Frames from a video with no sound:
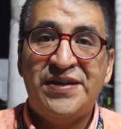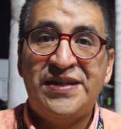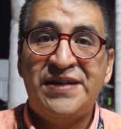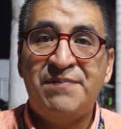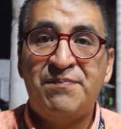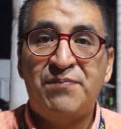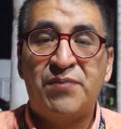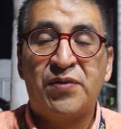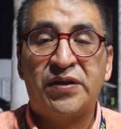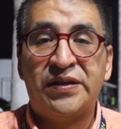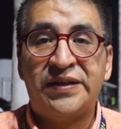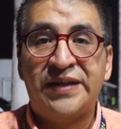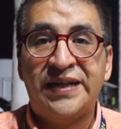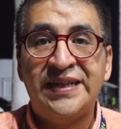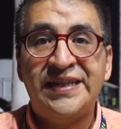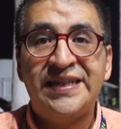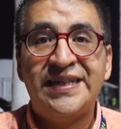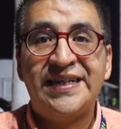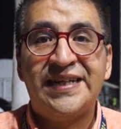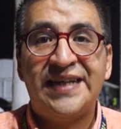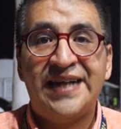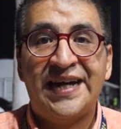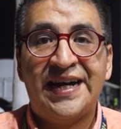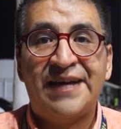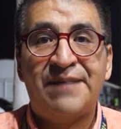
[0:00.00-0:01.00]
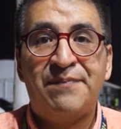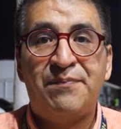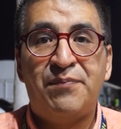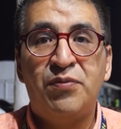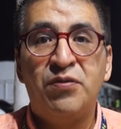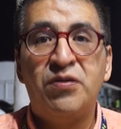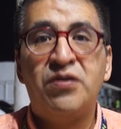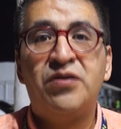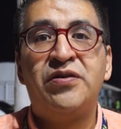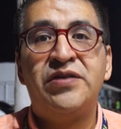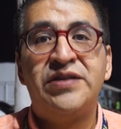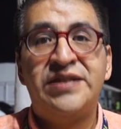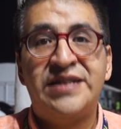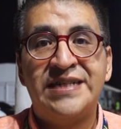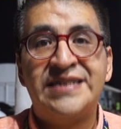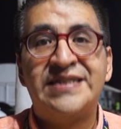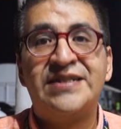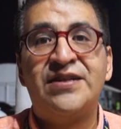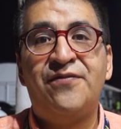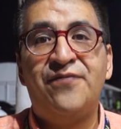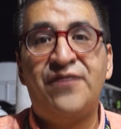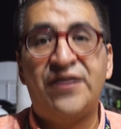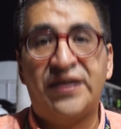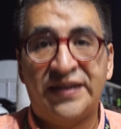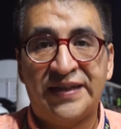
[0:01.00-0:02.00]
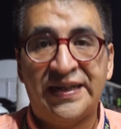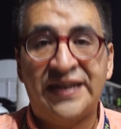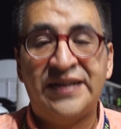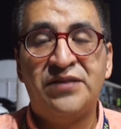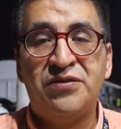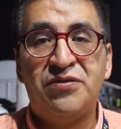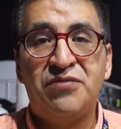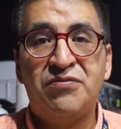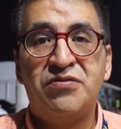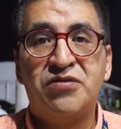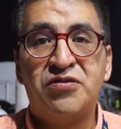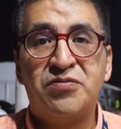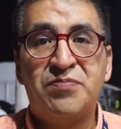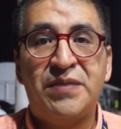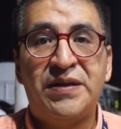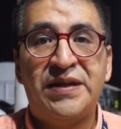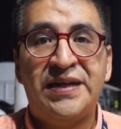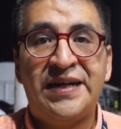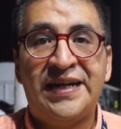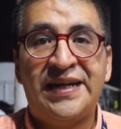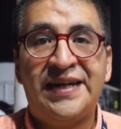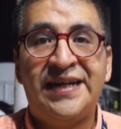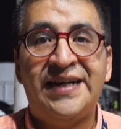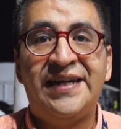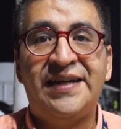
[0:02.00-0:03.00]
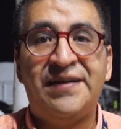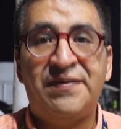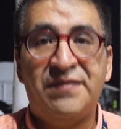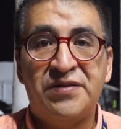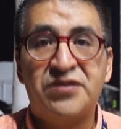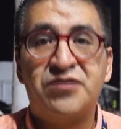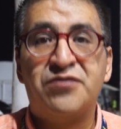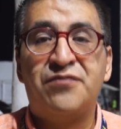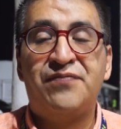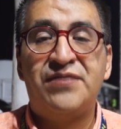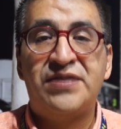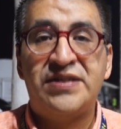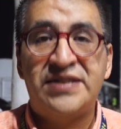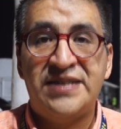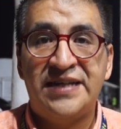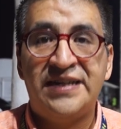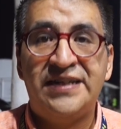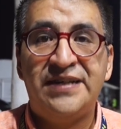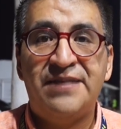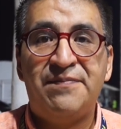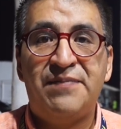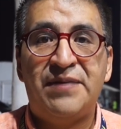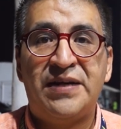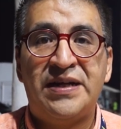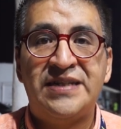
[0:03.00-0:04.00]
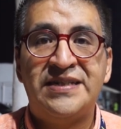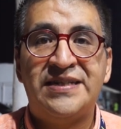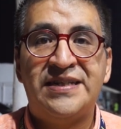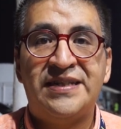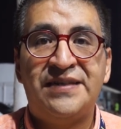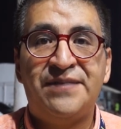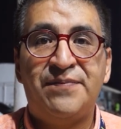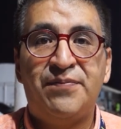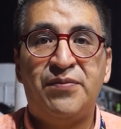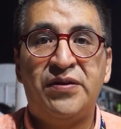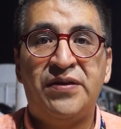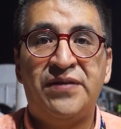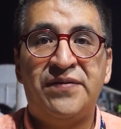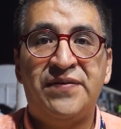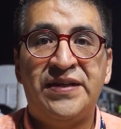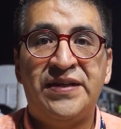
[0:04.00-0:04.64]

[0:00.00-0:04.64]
Importante que Acapulco ya está ofertando un hospedaje eh, suficiente para este tipo de